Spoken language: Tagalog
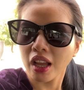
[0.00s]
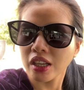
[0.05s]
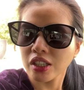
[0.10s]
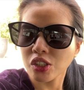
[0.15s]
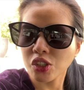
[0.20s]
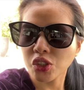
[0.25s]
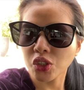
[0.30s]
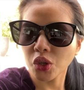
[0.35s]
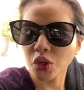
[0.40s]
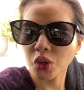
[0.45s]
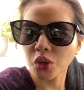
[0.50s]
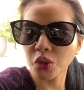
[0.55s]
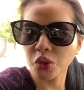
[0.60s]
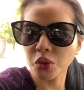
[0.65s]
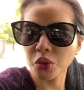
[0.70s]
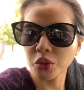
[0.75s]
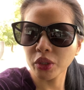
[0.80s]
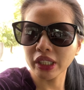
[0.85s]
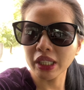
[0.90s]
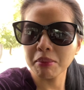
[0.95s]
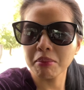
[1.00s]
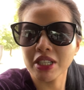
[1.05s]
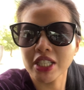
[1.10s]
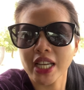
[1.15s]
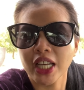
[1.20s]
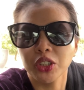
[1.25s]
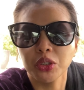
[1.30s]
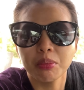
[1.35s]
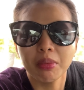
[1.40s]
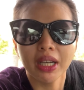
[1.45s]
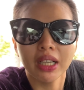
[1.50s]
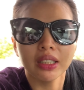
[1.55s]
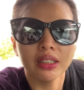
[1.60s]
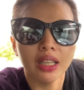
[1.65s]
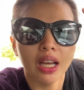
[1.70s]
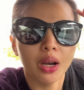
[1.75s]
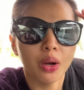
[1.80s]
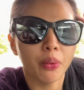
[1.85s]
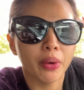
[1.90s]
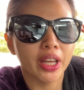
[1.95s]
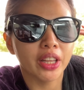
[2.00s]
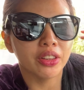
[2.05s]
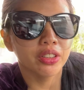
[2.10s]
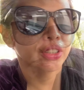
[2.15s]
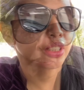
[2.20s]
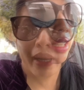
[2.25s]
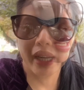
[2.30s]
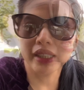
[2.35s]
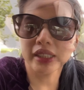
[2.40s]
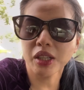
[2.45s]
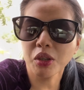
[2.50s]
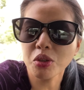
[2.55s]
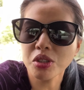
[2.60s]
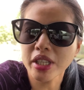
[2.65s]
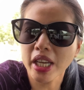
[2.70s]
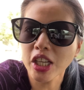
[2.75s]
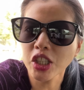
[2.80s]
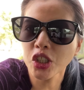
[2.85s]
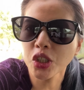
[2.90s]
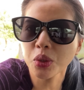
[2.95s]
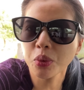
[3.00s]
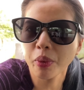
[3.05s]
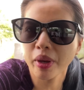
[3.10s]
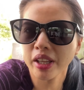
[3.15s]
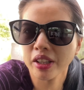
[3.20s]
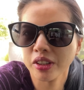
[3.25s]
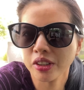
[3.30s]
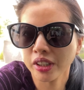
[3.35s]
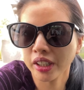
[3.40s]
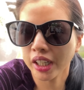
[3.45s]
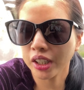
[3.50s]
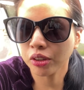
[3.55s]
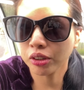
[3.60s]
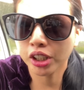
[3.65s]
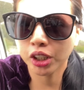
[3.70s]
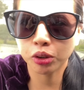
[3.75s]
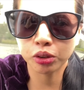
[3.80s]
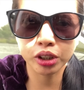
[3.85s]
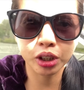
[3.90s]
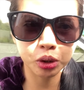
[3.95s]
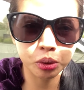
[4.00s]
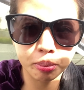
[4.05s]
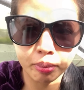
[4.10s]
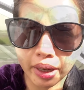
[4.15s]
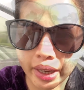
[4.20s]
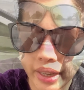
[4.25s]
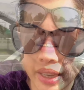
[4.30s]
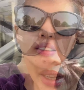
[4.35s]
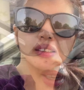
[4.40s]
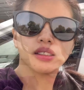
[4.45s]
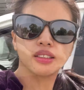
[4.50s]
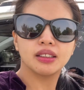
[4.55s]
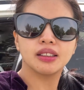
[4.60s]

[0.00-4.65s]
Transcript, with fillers: So, hindi masyadong maganda ang weather, guys. Pakita ko sa inyo yung weather ngayon dito sa Dubai, ah.